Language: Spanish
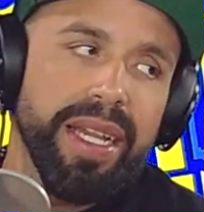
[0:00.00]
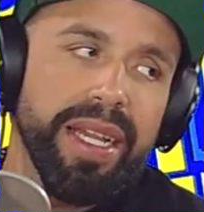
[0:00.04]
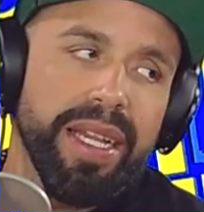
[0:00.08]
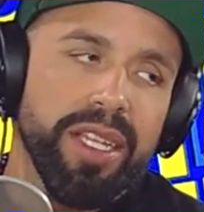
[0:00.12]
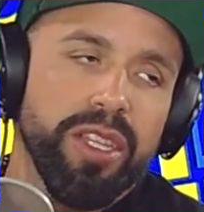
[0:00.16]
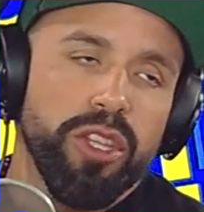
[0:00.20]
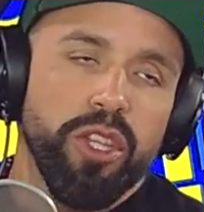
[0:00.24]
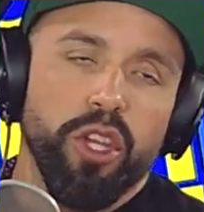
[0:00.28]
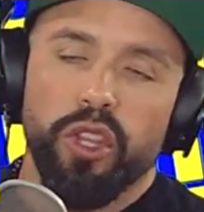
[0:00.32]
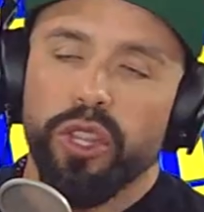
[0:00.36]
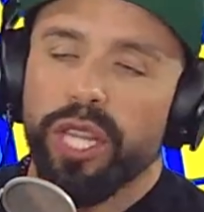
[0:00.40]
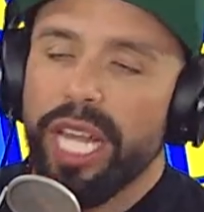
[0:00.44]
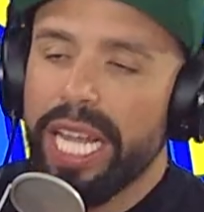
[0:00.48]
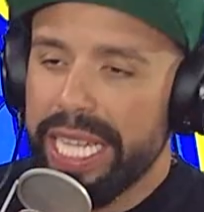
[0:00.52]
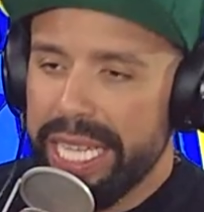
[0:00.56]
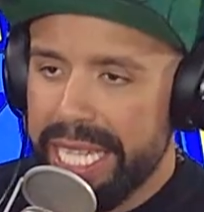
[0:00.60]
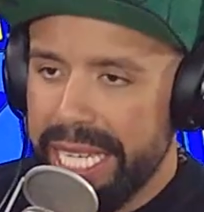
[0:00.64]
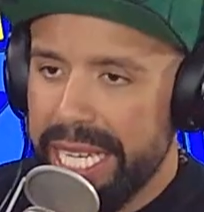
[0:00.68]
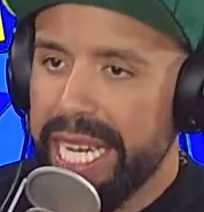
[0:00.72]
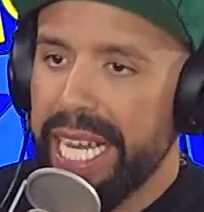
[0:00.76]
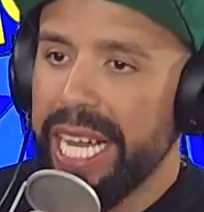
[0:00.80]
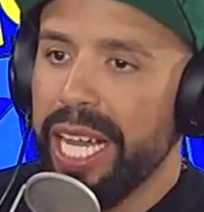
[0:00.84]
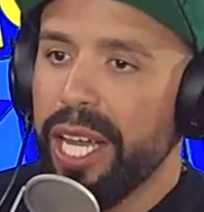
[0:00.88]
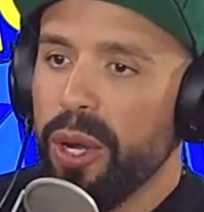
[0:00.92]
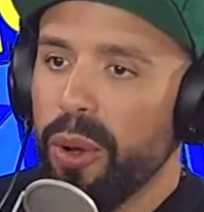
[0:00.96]
Donde hay
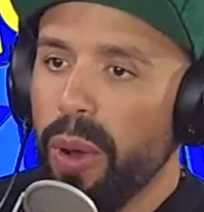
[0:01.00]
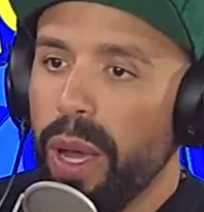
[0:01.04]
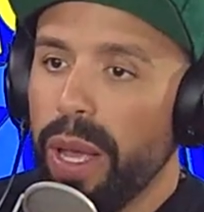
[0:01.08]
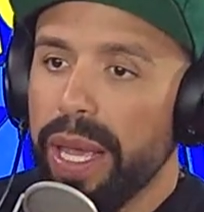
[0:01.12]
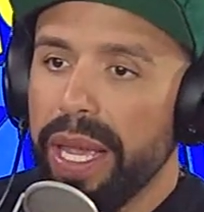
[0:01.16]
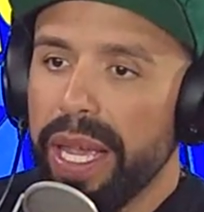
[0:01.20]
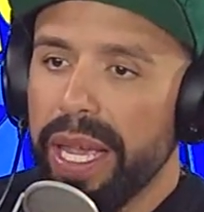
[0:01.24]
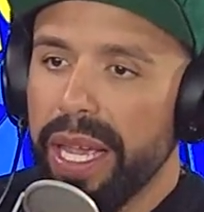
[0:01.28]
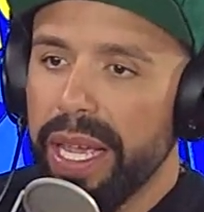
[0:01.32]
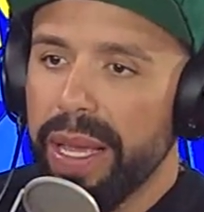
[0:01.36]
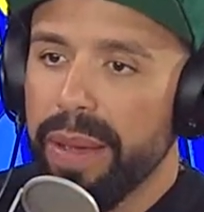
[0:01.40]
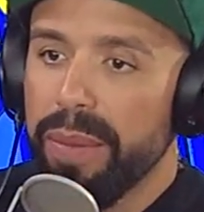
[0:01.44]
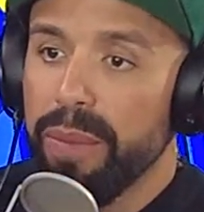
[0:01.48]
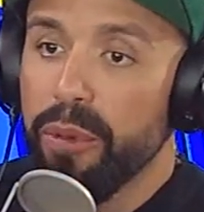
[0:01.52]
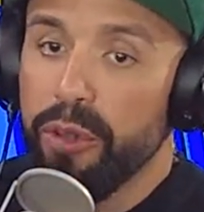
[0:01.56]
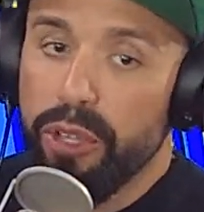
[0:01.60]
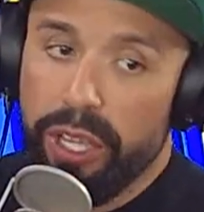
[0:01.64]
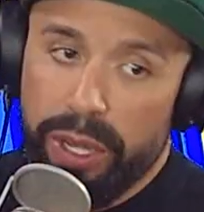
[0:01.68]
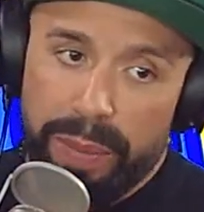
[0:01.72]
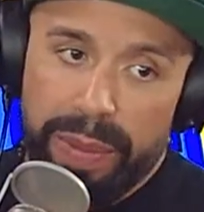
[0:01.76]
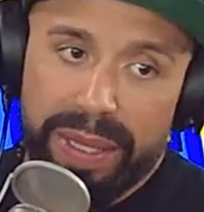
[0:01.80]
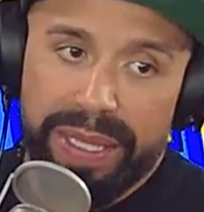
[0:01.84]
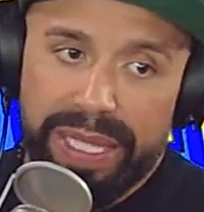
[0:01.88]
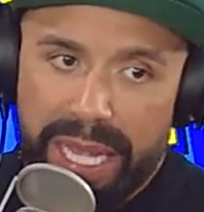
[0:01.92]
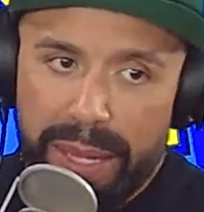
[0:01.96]
dinero, hay,
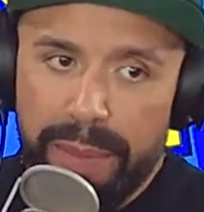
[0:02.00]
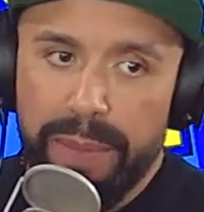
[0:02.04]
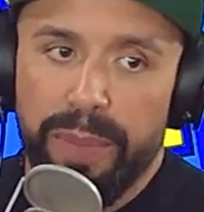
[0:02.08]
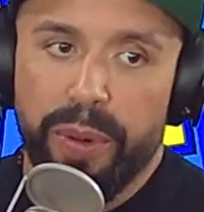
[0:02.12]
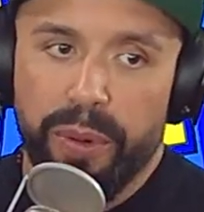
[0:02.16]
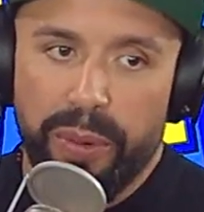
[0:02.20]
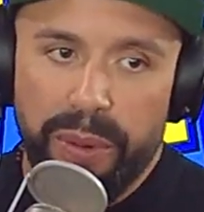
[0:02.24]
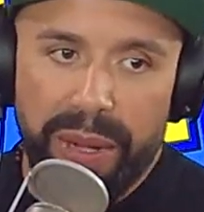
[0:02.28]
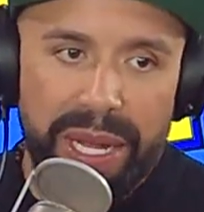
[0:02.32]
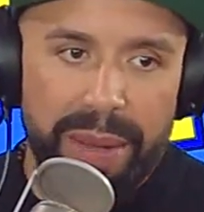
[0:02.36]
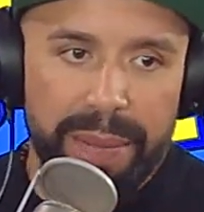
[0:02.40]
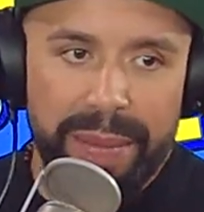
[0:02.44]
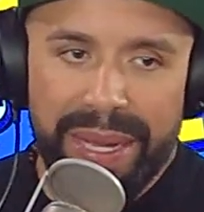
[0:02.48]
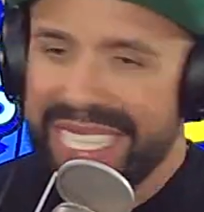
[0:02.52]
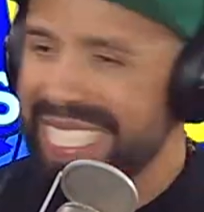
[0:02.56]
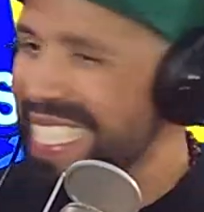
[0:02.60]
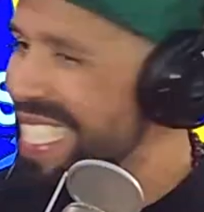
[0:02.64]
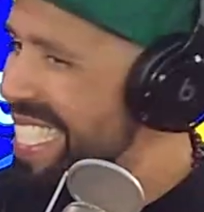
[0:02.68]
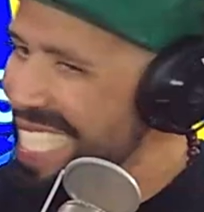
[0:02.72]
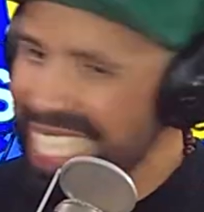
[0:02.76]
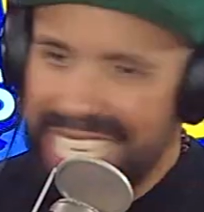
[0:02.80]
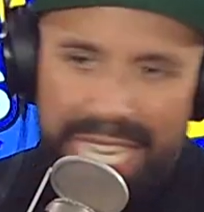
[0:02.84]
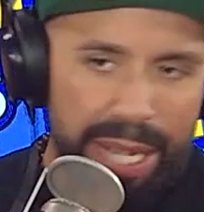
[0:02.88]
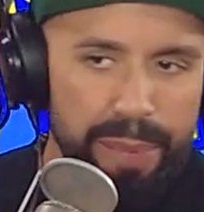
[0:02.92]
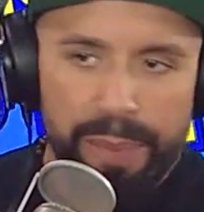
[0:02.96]
muchas veces hay problemas.
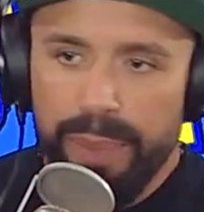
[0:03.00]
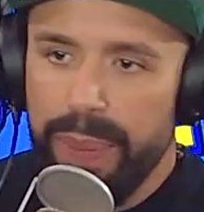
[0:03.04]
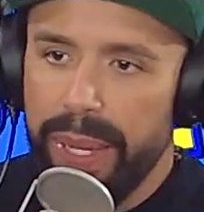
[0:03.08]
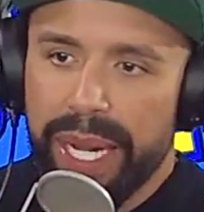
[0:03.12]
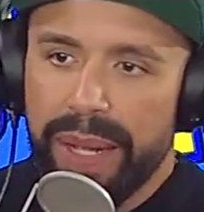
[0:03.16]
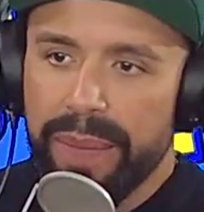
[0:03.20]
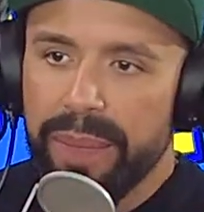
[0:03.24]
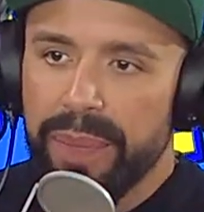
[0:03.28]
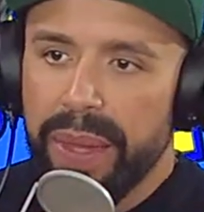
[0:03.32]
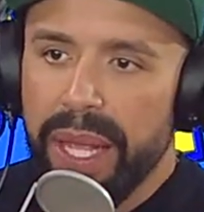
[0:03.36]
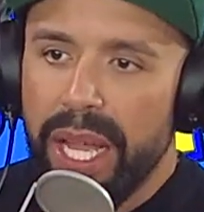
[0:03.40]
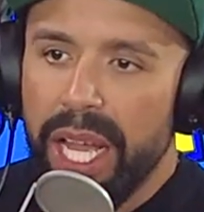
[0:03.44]
Siempre.